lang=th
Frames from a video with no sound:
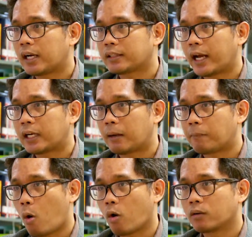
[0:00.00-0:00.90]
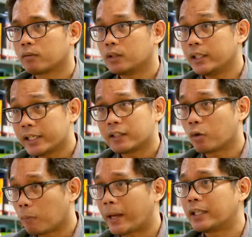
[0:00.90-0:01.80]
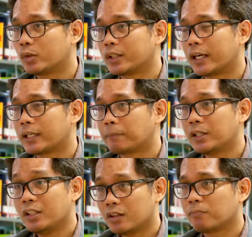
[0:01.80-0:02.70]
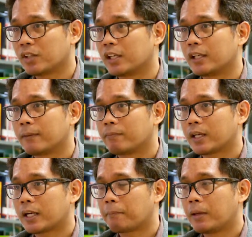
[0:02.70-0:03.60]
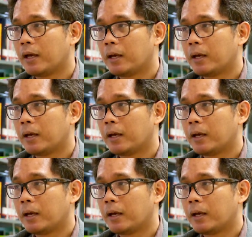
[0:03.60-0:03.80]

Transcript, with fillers: ตั้งแต่อันดับ 6เลื่อยลงไปจนถึงอันดับที่24นะครับ